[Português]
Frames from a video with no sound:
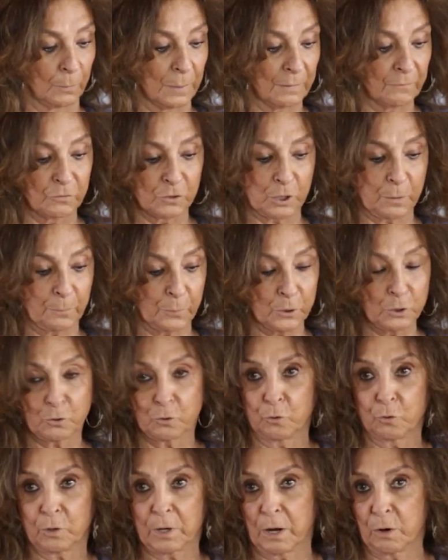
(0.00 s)
Mas você pode
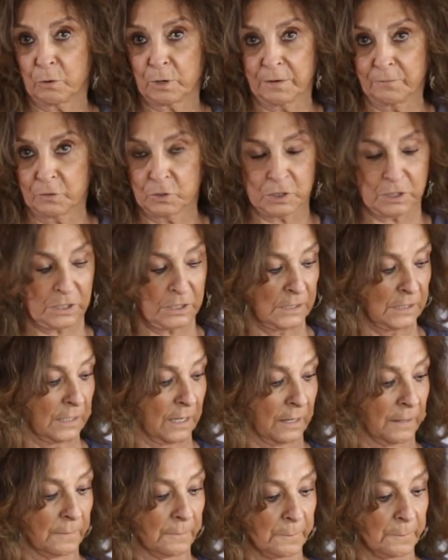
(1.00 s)
colocar o que você quiser.